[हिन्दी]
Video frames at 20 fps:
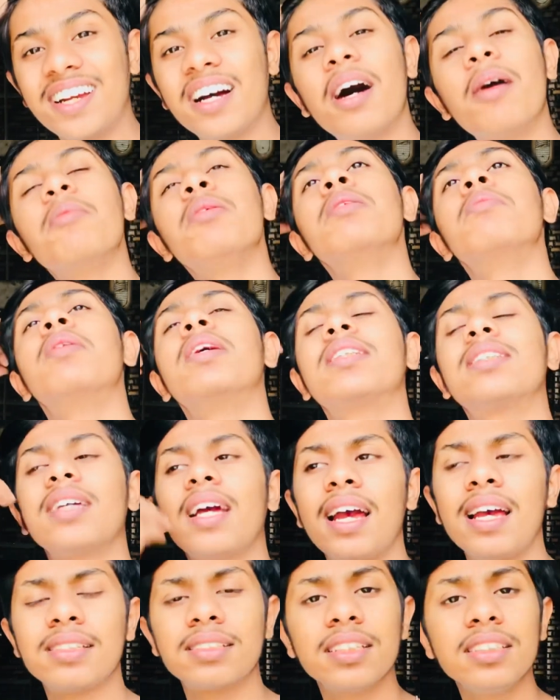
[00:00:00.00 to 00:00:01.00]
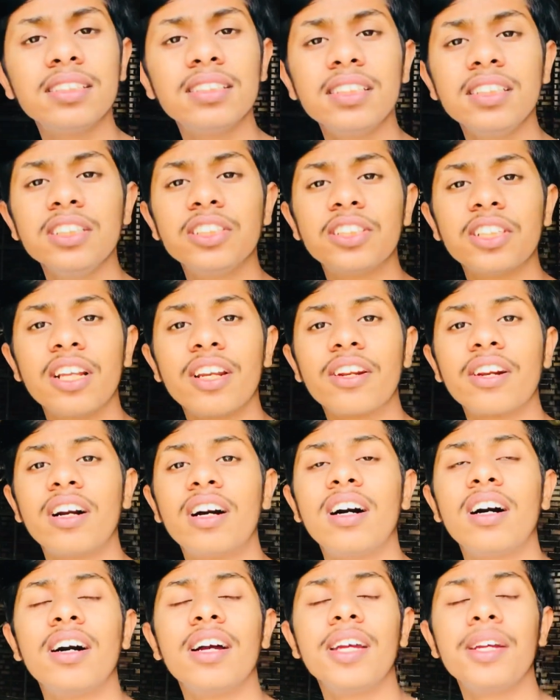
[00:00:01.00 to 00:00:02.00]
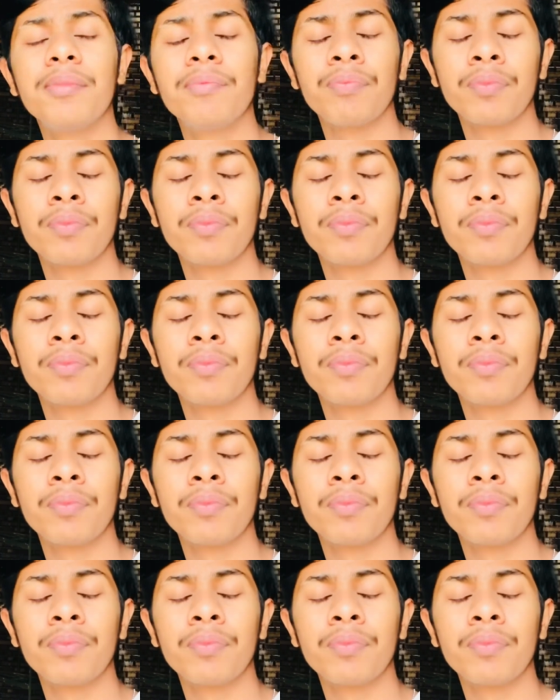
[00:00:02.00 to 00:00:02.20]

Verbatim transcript: अभी बस ऐसे ही सीन चल रहा है